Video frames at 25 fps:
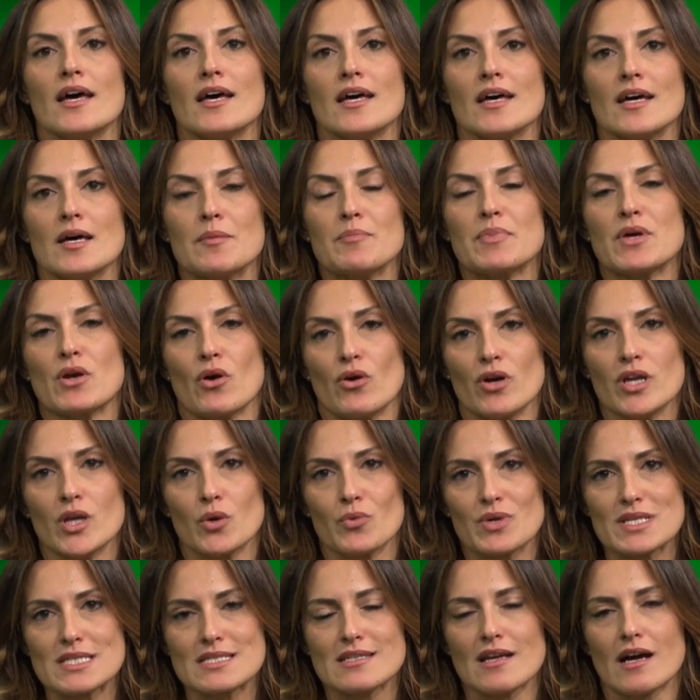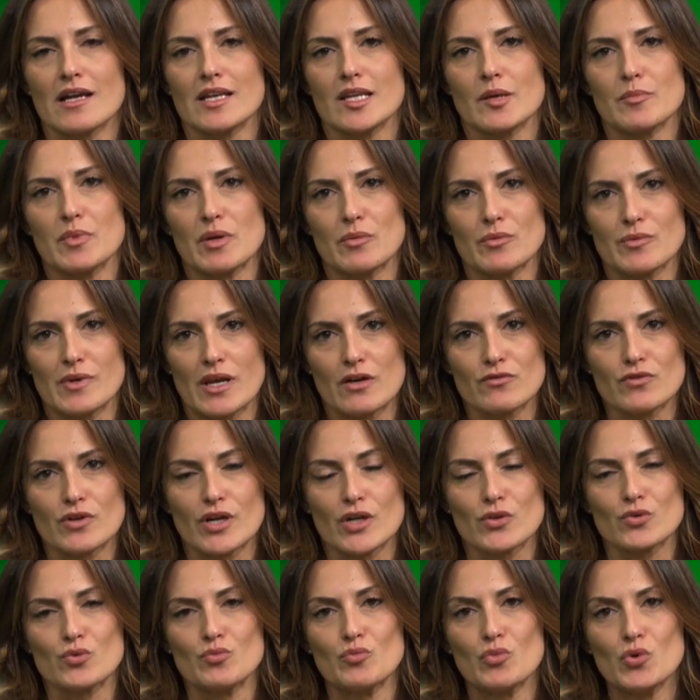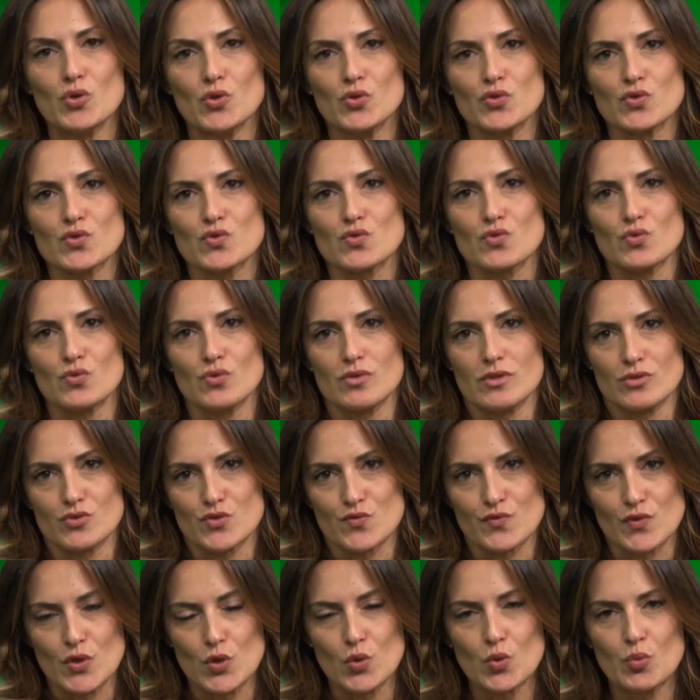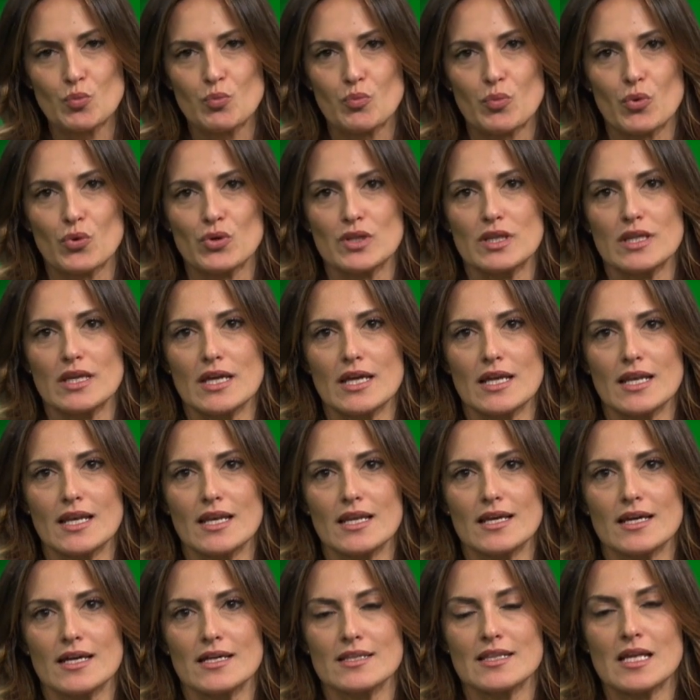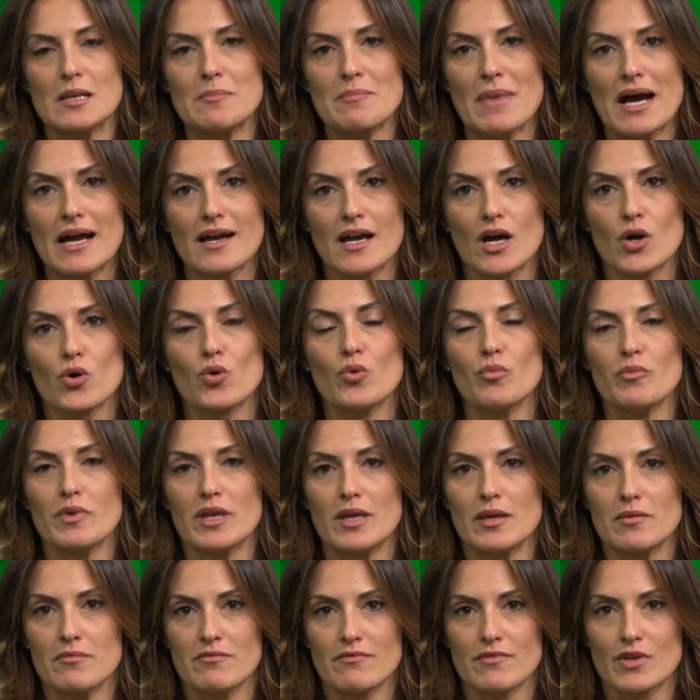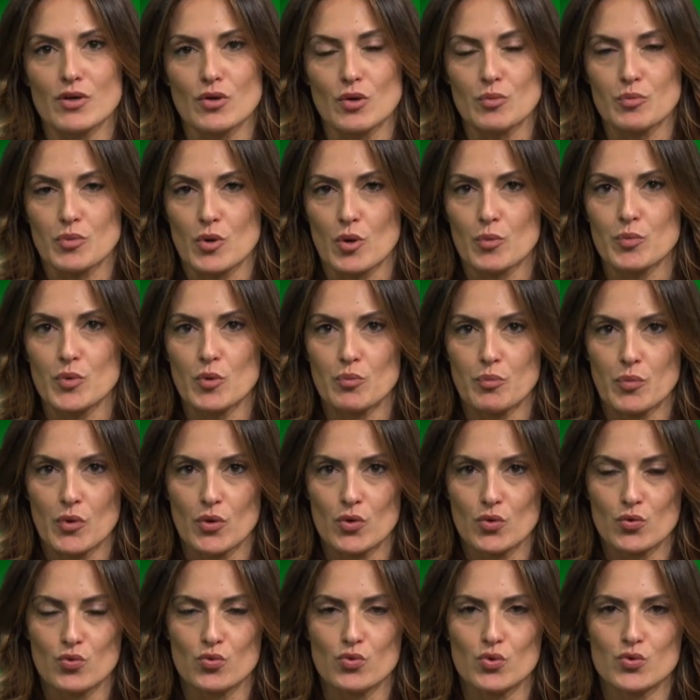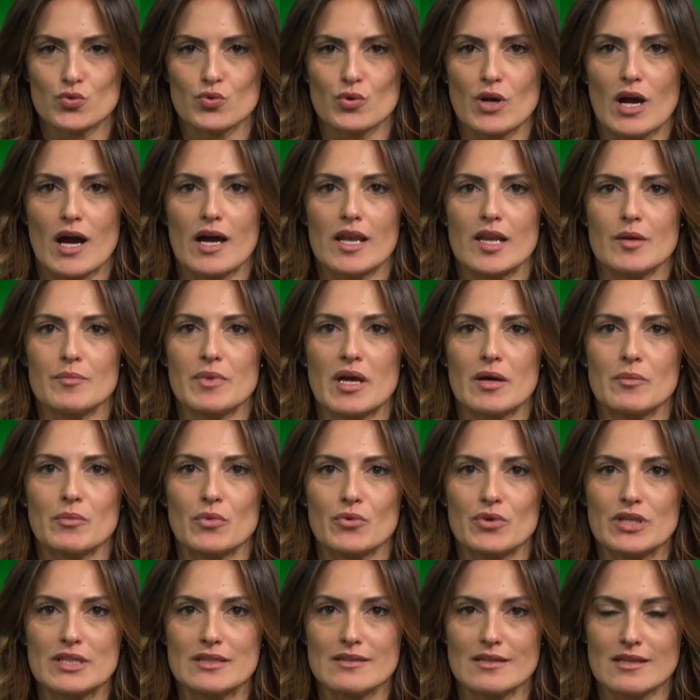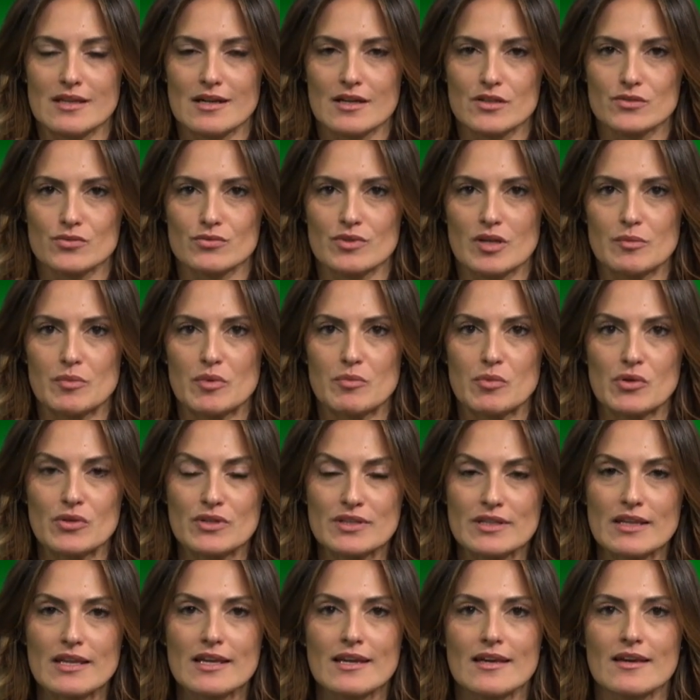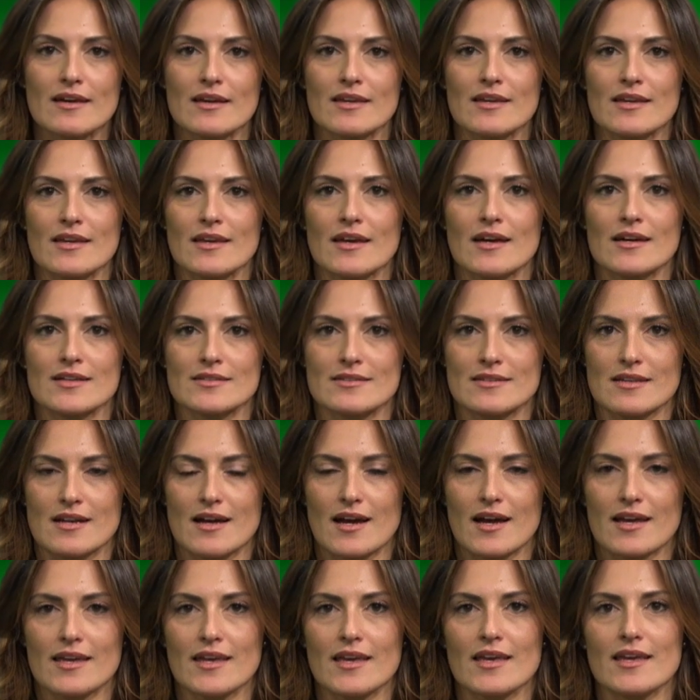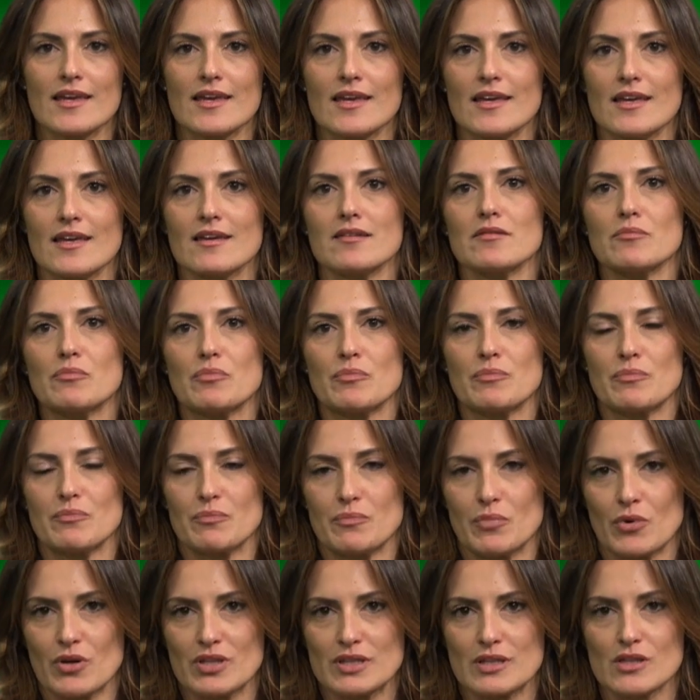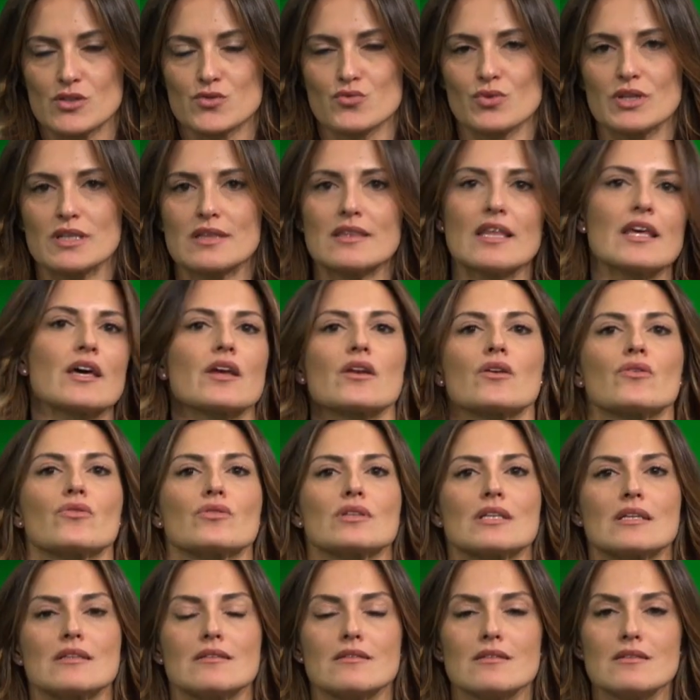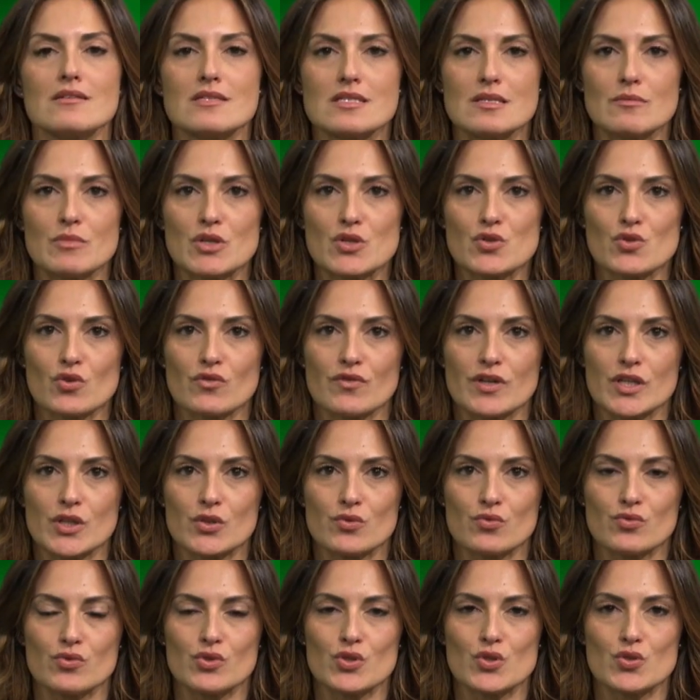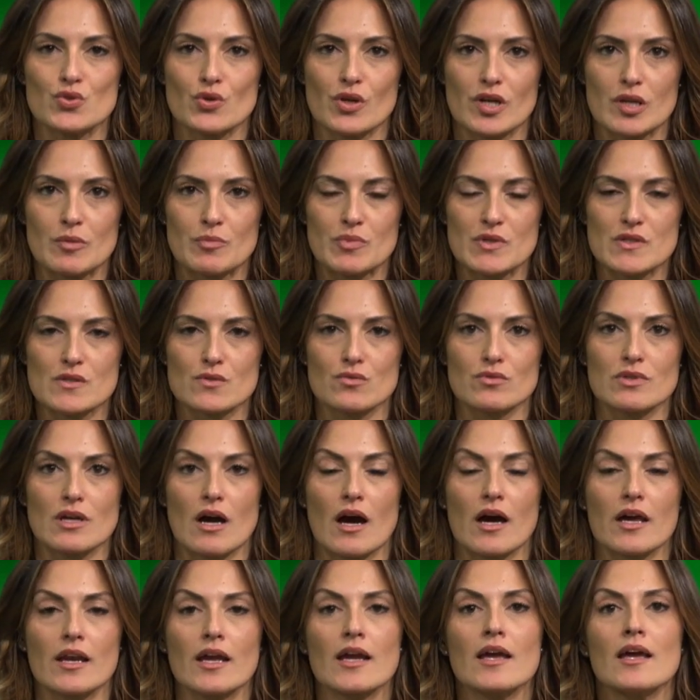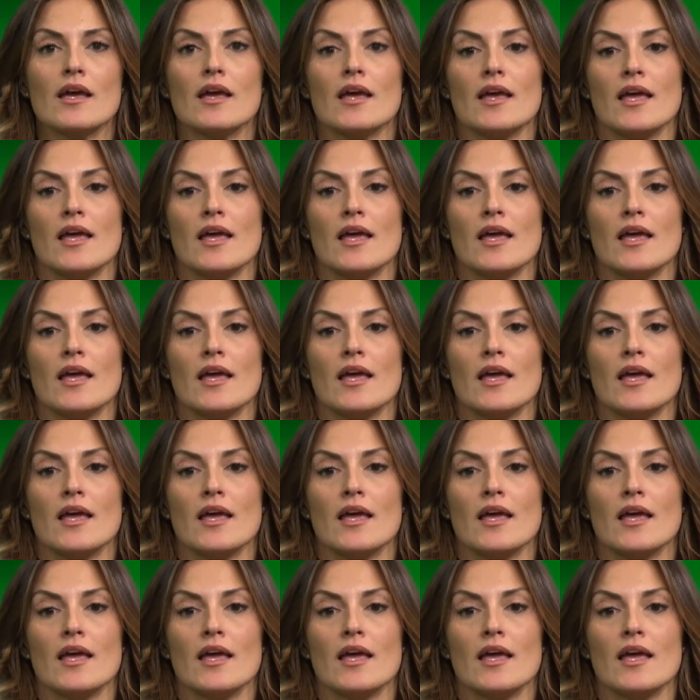Eh, però in questi anni abbiamo lavorato molto sullo sviluppo del, del, MAGA come vero e proprio polo culturale. Abbiamo integrato una biblioteca che attrae e porta al suo interno tantissimi giovani tutti i giorni per studiare.